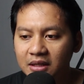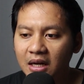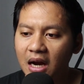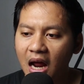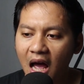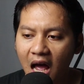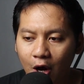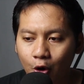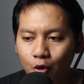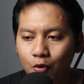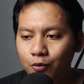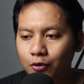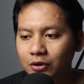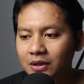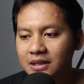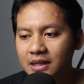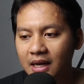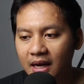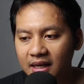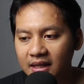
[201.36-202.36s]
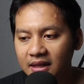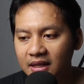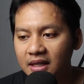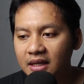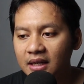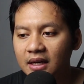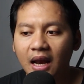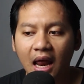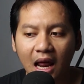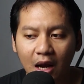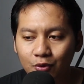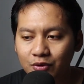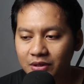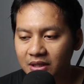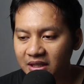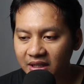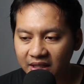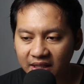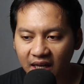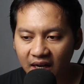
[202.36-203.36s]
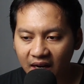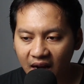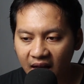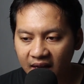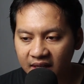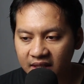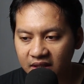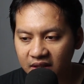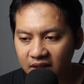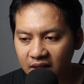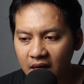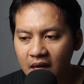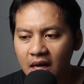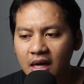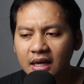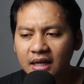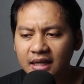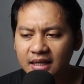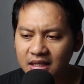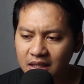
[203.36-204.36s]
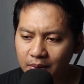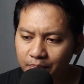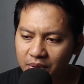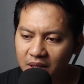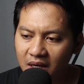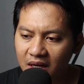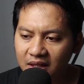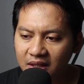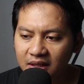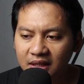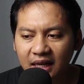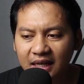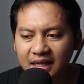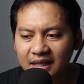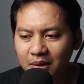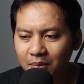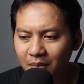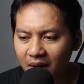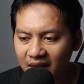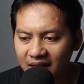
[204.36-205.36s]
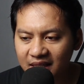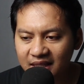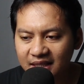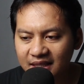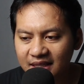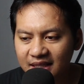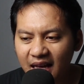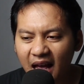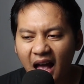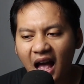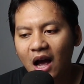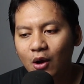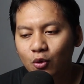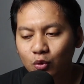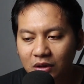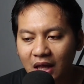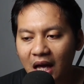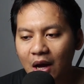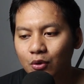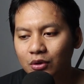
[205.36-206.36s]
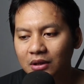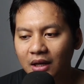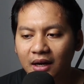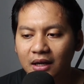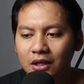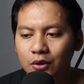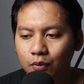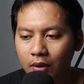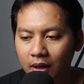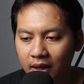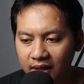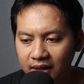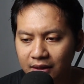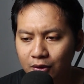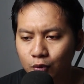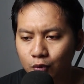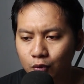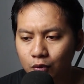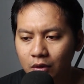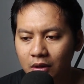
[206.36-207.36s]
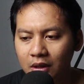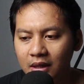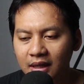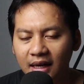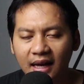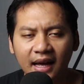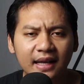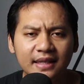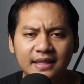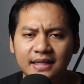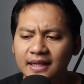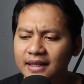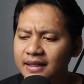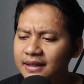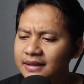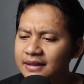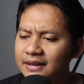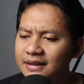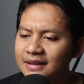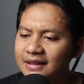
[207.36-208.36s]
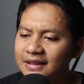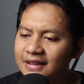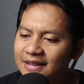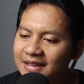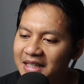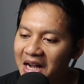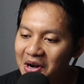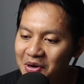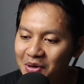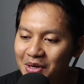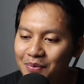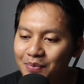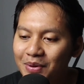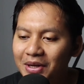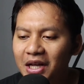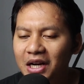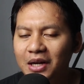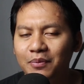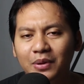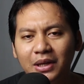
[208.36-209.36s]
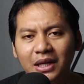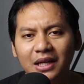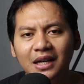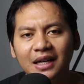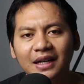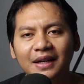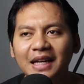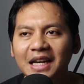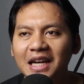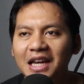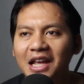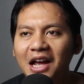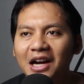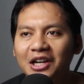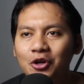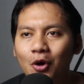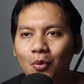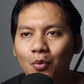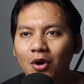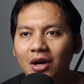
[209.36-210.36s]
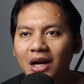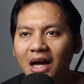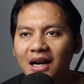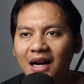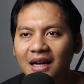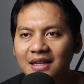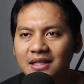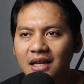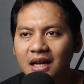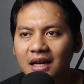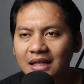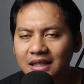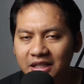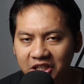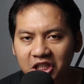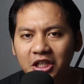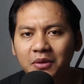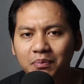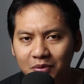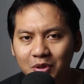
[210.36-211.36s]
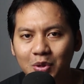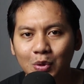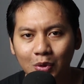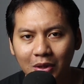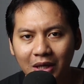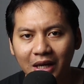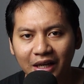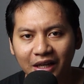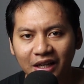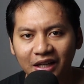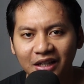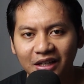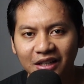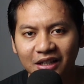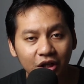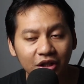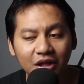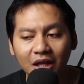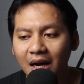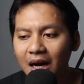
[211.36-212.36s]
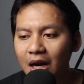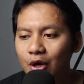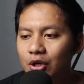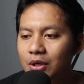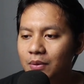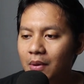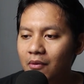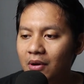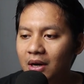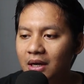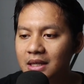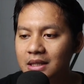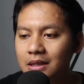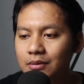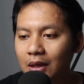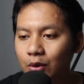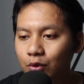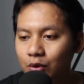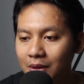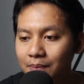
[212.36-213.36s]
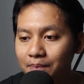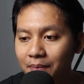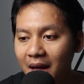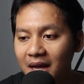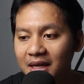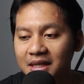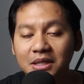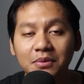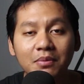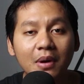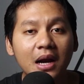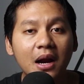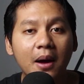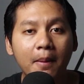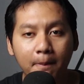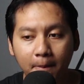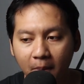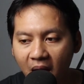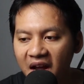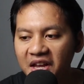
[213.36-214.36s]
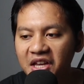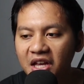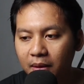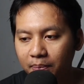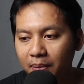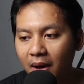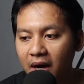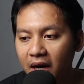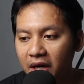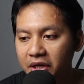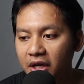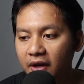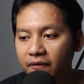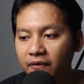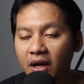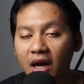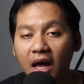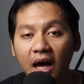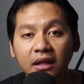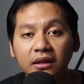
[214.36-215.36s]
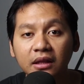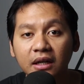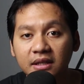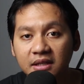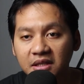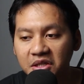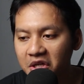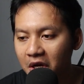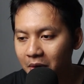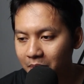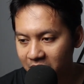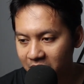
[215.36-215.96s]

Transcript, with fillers: dan aku pun tersakiti lalu sendirian lagi. Kesepian dan ditemani, aku takut akan dua hal itu. Anjir, kalau dipikir-pikir ini yang diomongkan Asa deep juga ya. Kita lalu dibawa ke suatu tempat di mana mayat para devil hunter sedang